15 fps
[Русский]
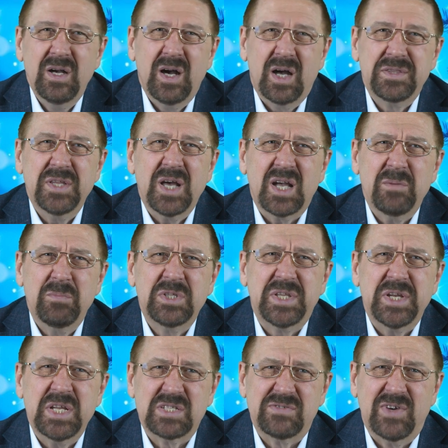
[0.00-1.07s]
Однако мы
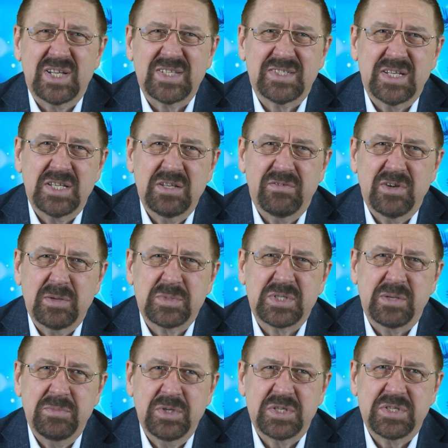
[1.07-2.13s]
трезво оцениваем
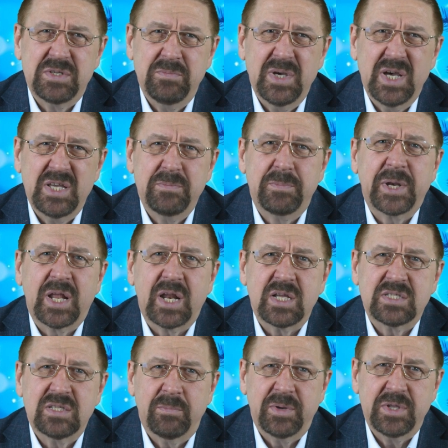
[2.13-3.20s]
самих себя и
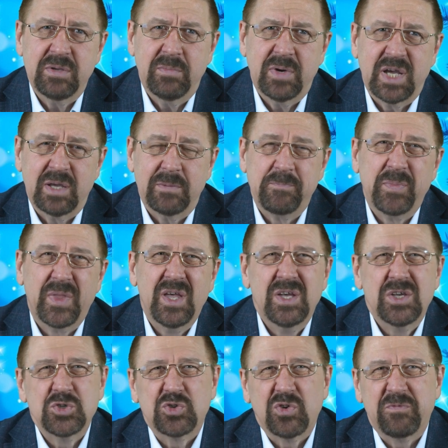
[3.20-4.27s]
прекрасно понимаем,
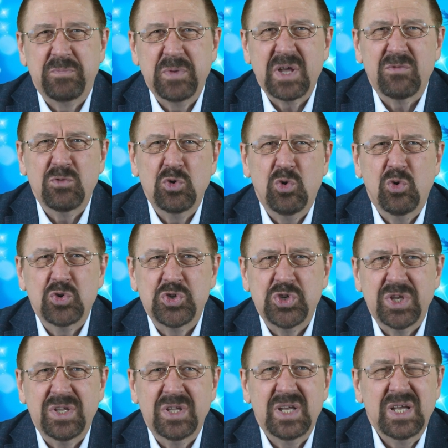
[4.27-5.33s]
что в первую
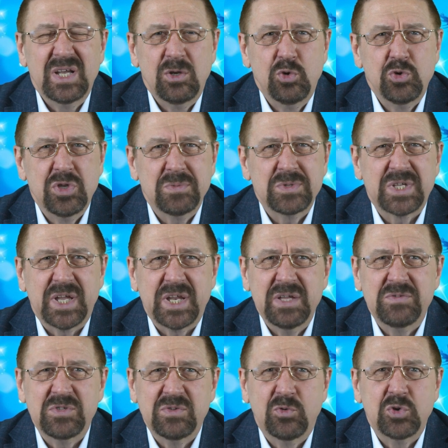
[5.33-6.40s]
очередь людям,
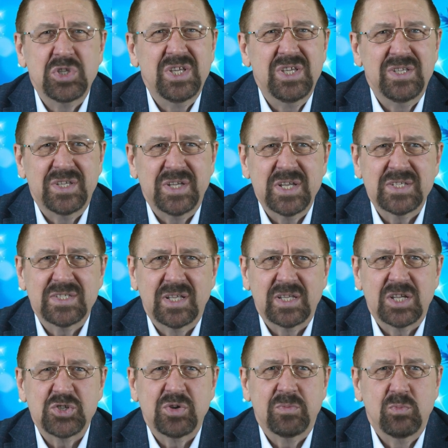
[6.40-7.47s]
скорее всего, не интересна
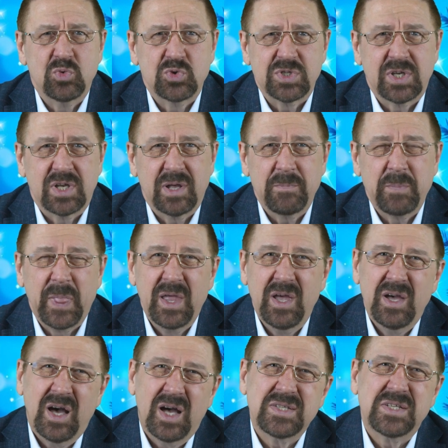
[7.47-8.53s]
наша музыка,
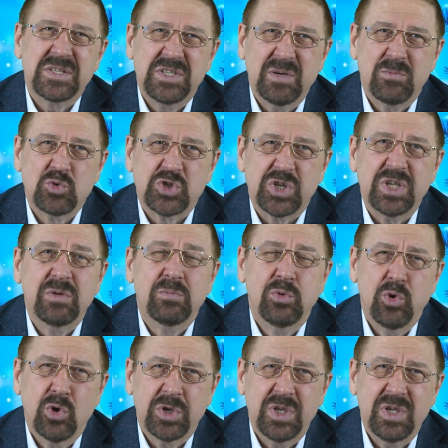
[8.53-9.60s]
а затем уже и
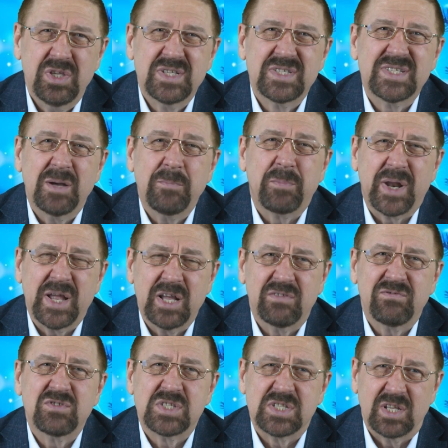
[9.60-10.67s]
блоги, и сам проект
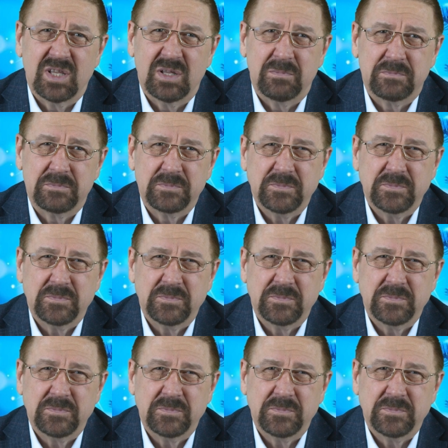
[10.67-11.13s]
в целом.